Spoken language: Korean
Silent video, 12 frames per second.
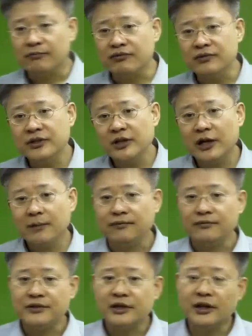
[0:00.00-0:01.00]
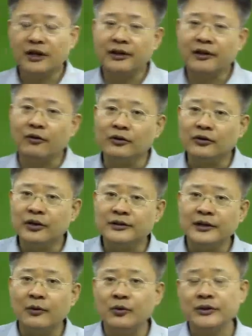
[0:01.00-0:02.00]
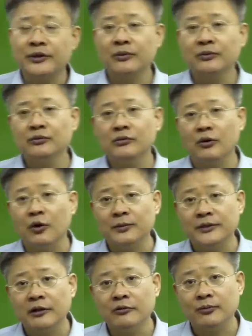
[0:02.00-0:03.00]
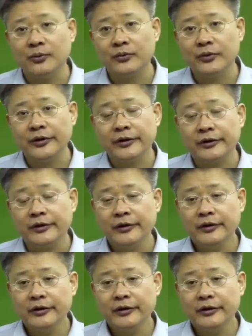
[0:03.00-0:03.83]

분자 간에 어떤 상호작용도 없다고 보는 거예요.